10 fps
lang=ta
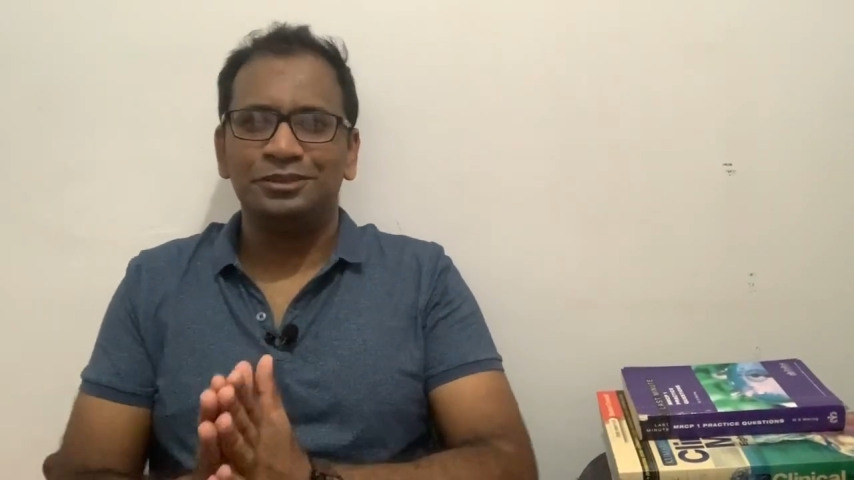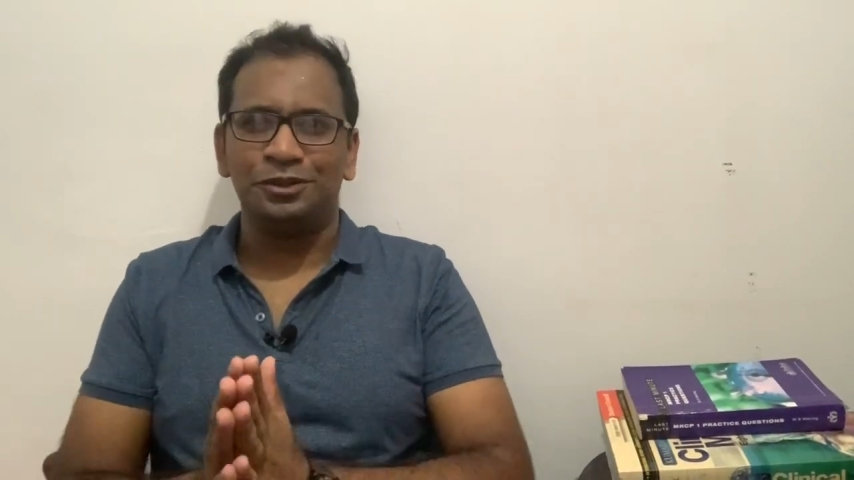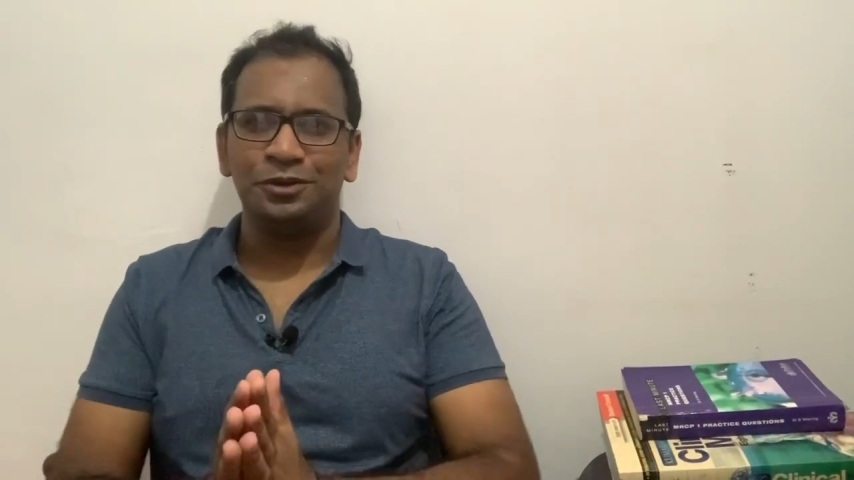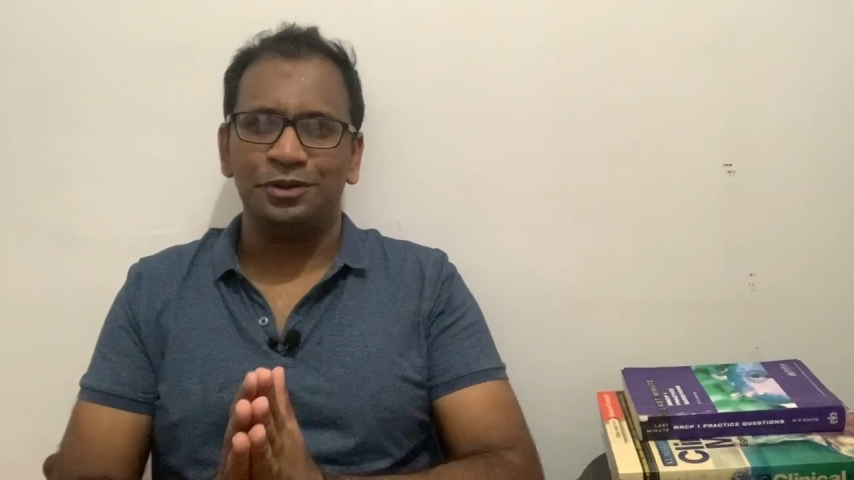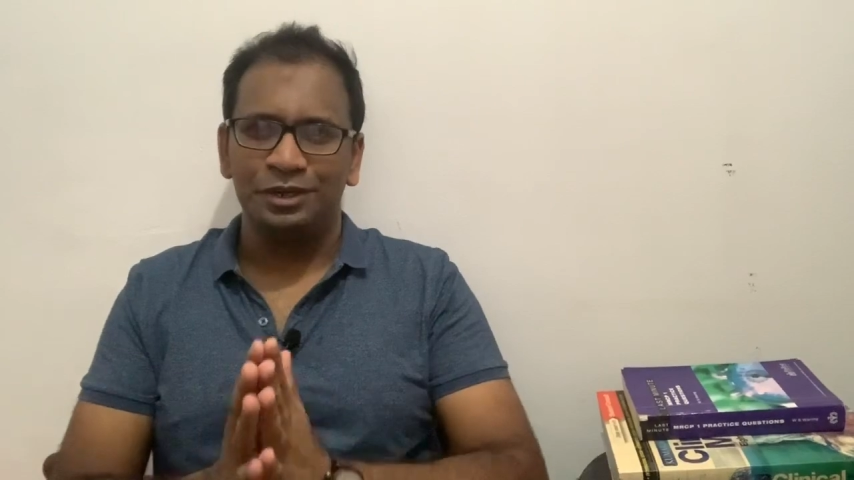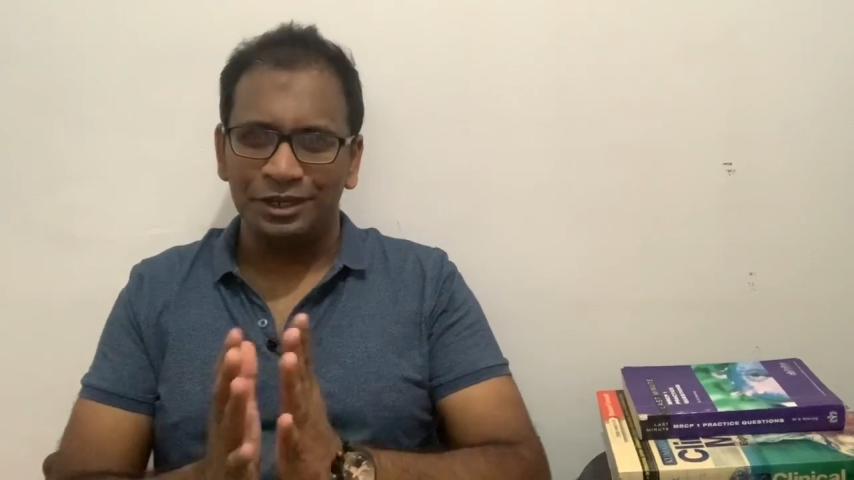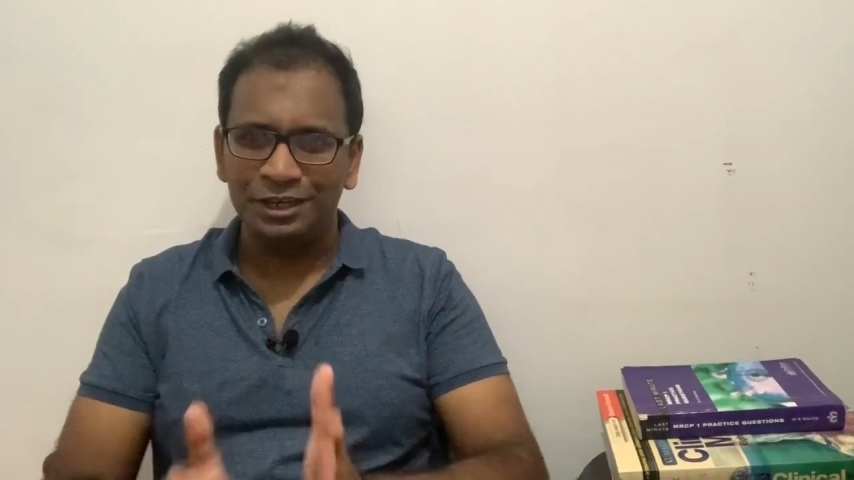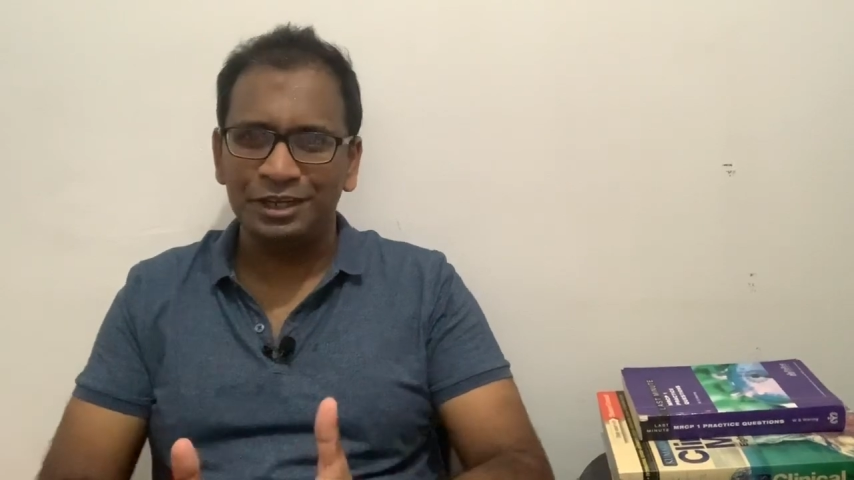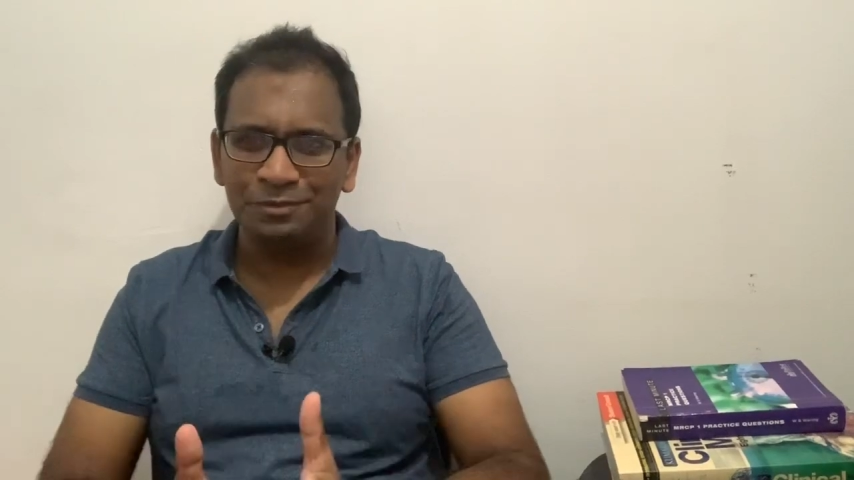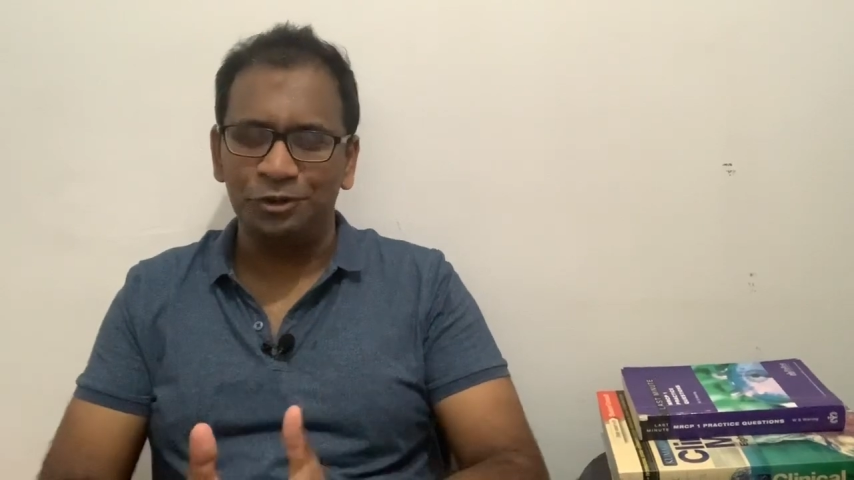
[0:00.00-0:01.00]
ஸோ
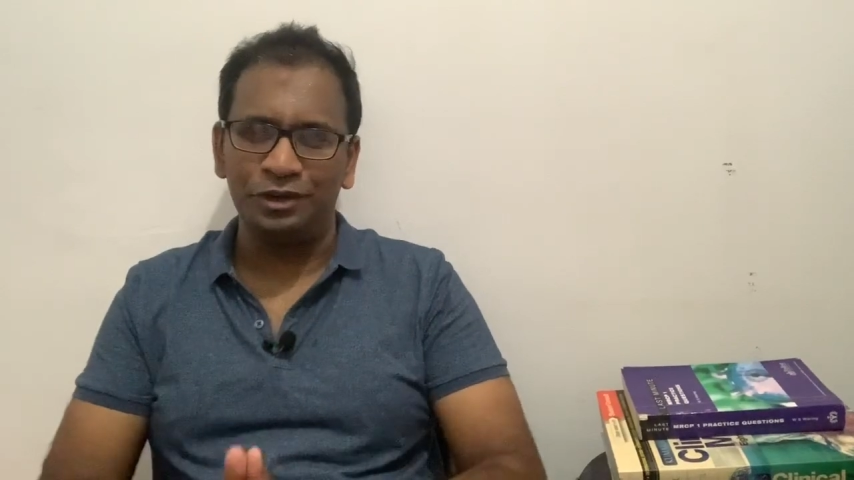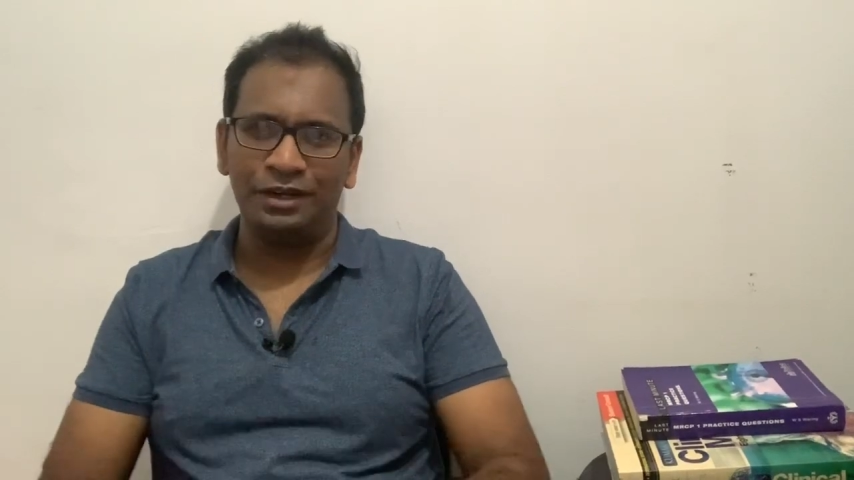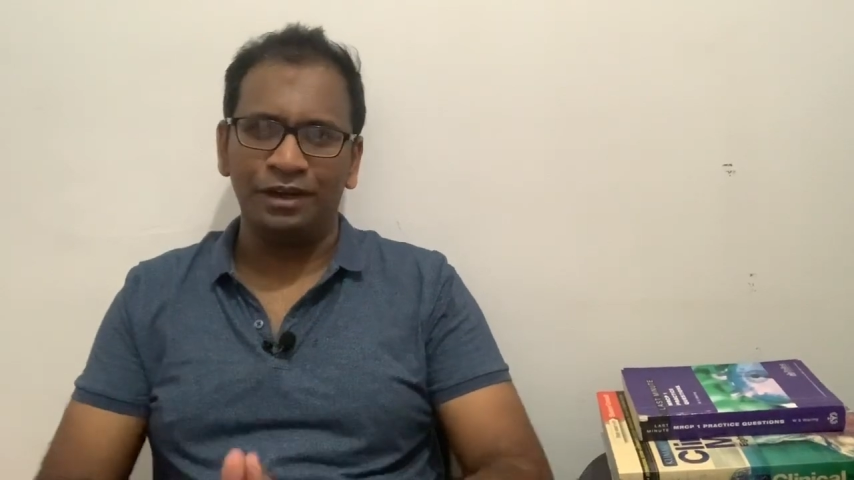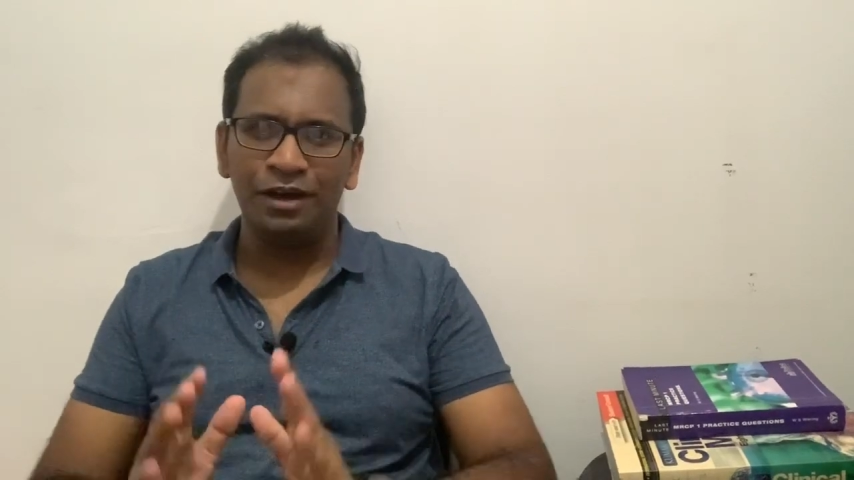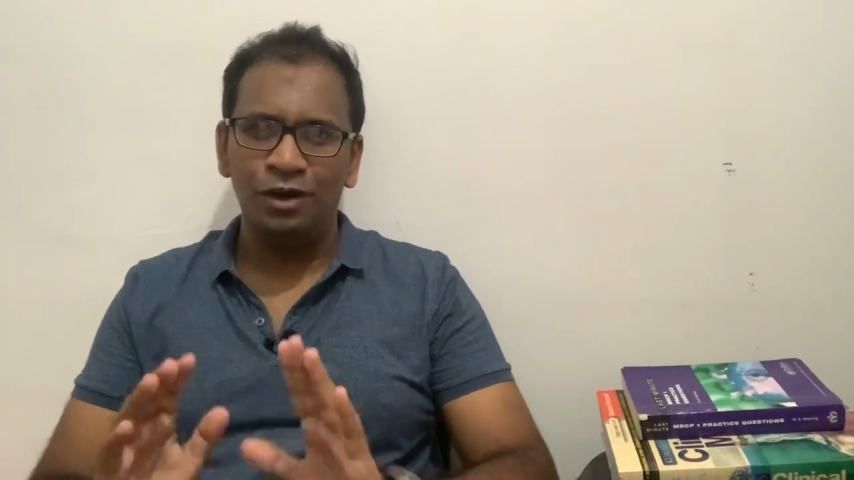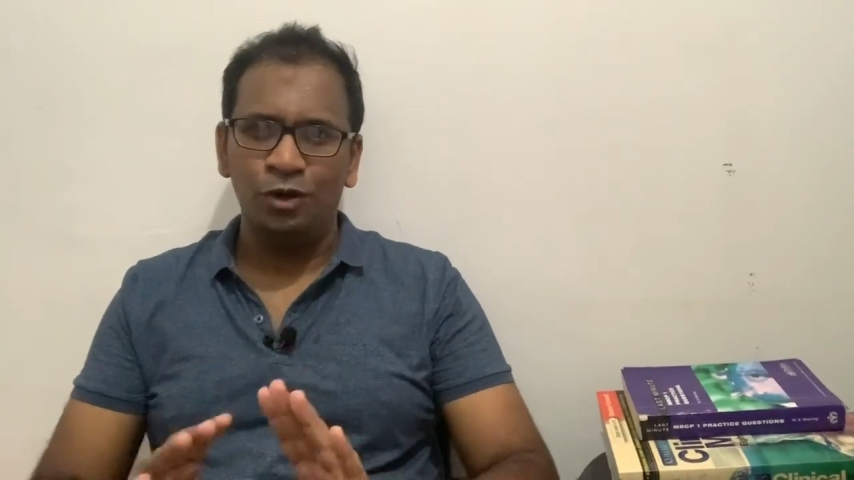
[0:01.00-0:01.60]
ஹேர்ட் இம்யூனிட்டின்னா